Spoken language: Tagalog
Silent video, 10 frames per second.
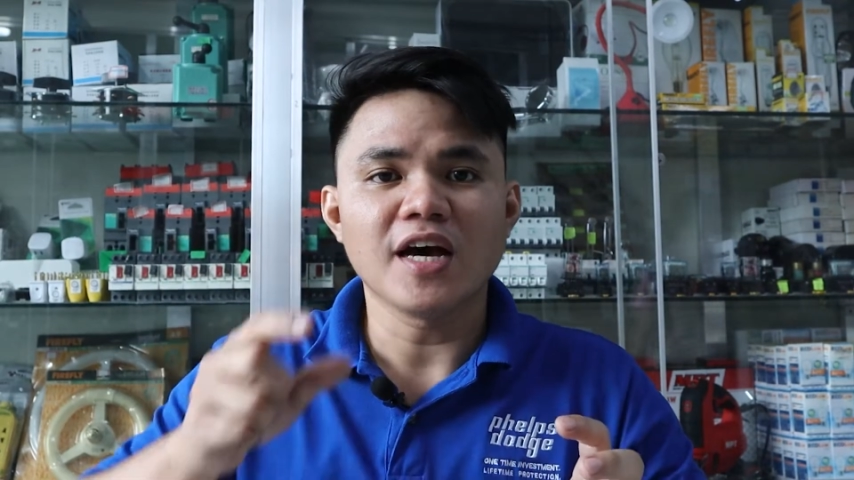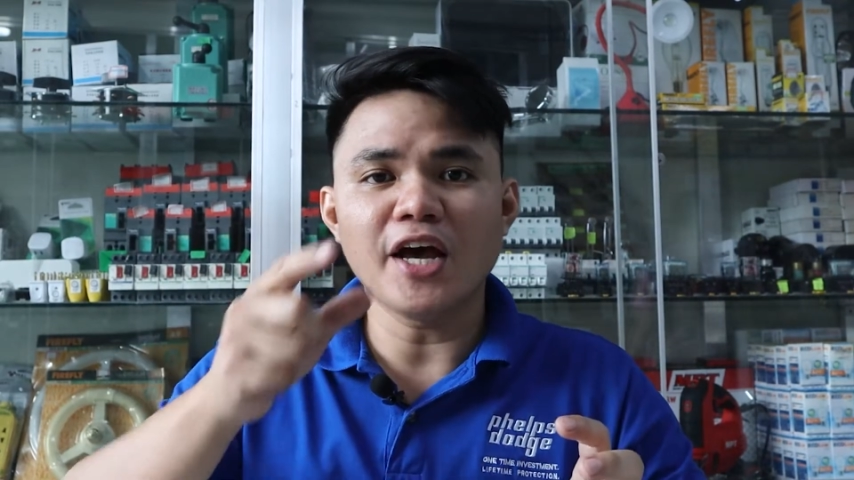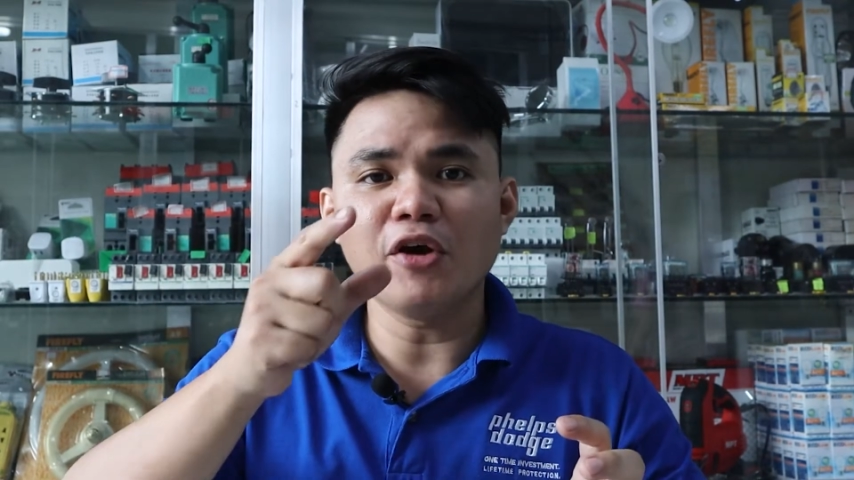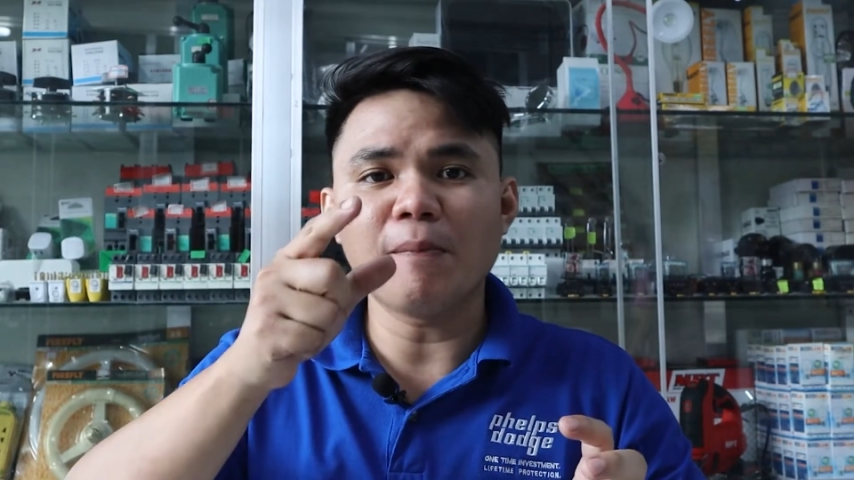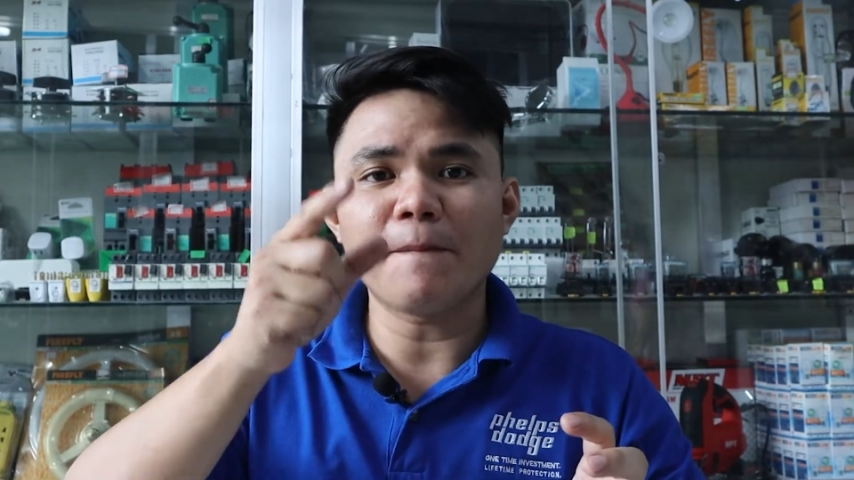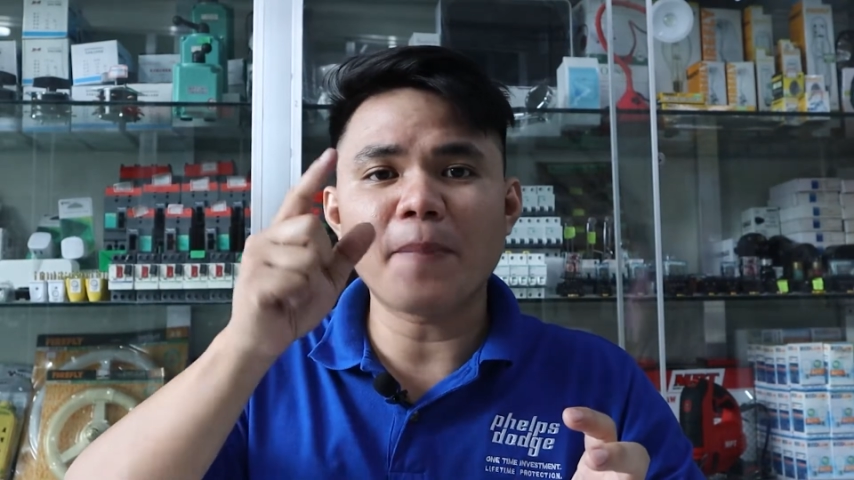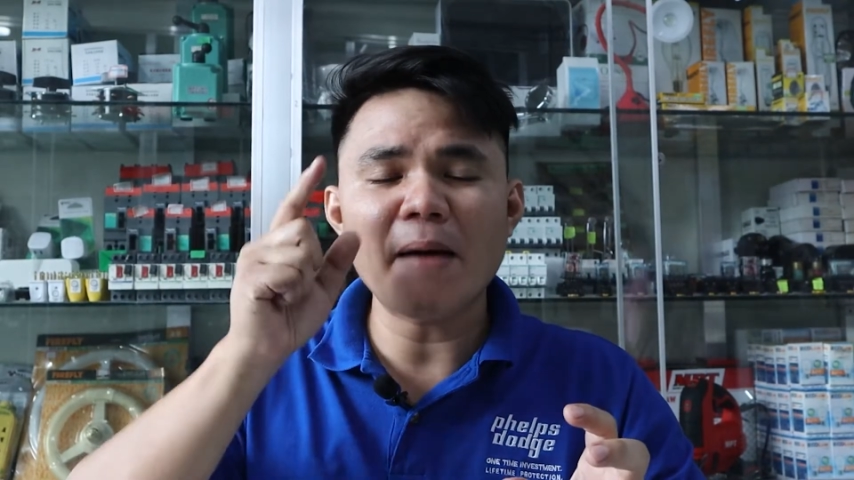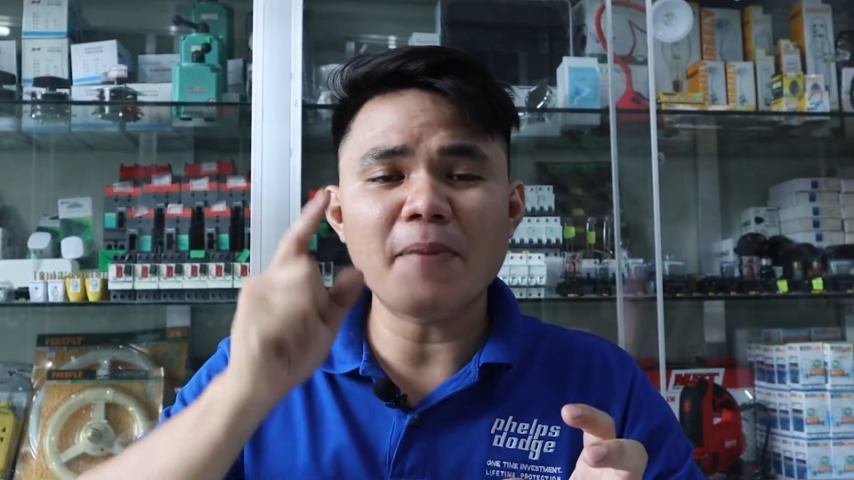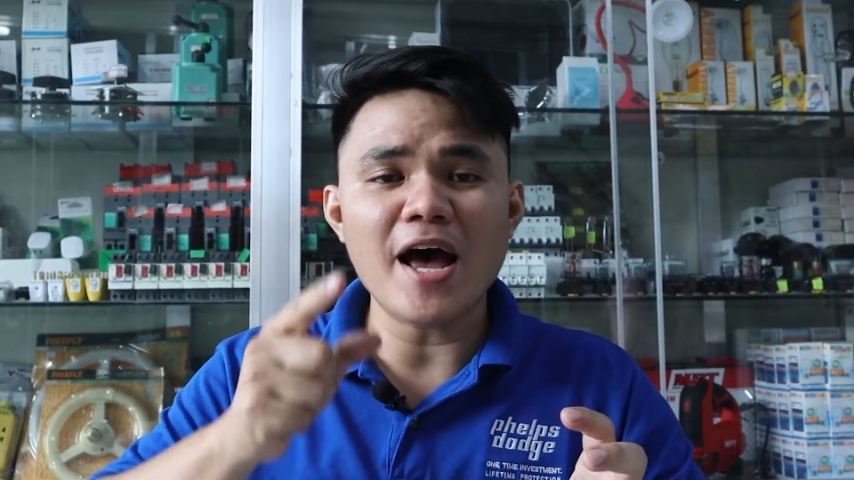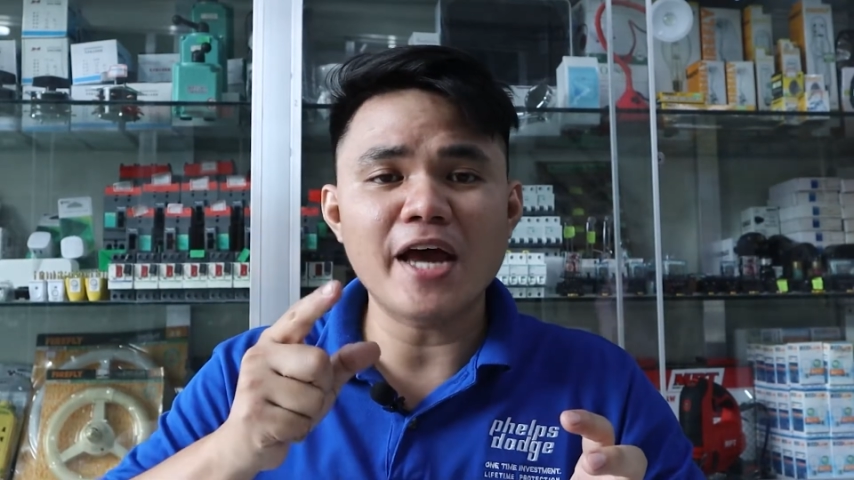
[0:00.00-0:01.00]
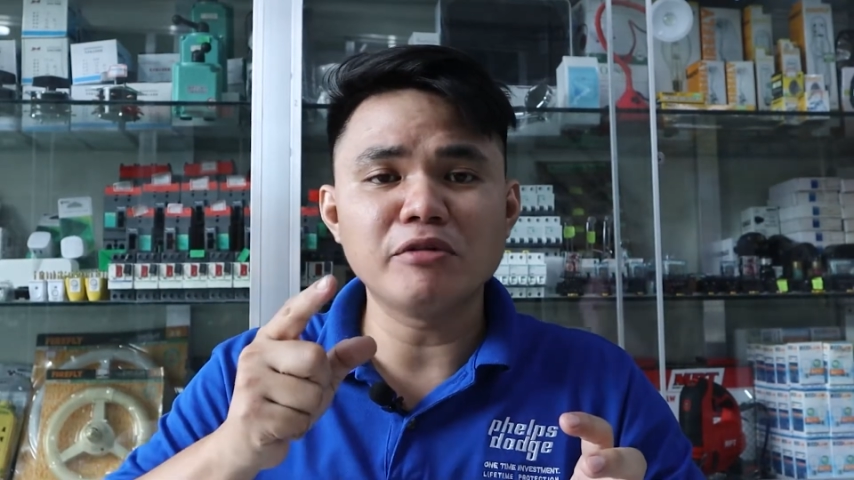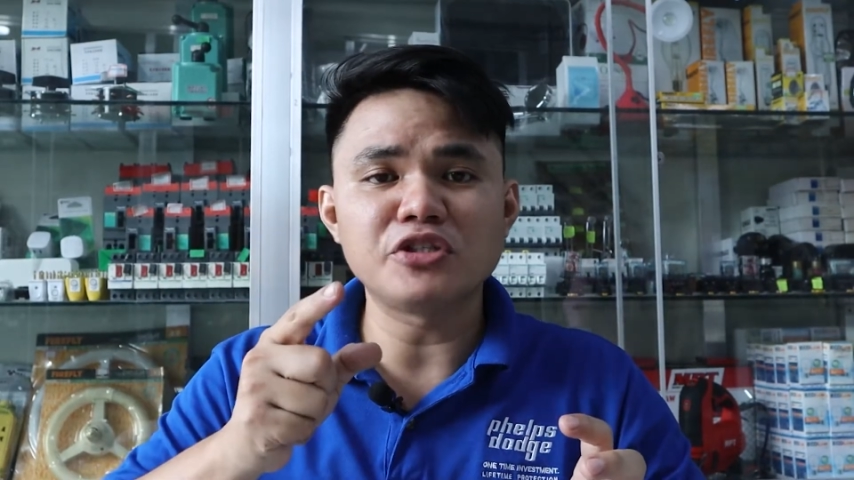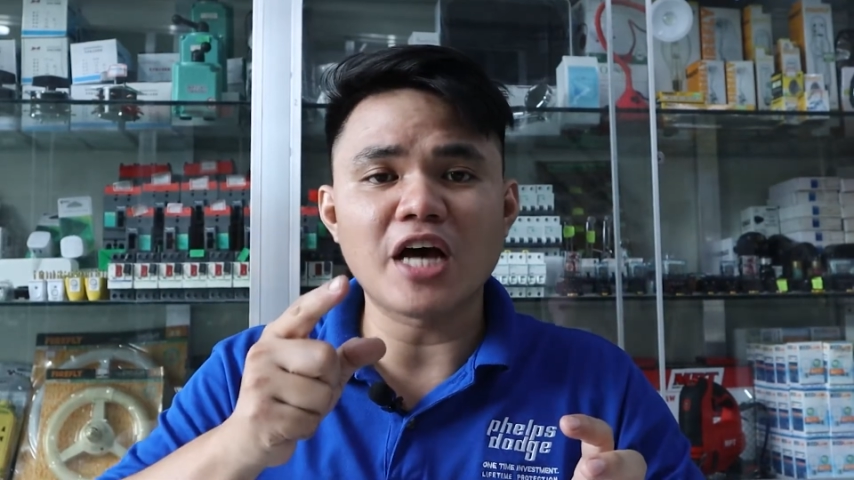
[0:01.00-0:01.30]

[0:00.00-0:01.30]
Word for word: Ngayon, papaano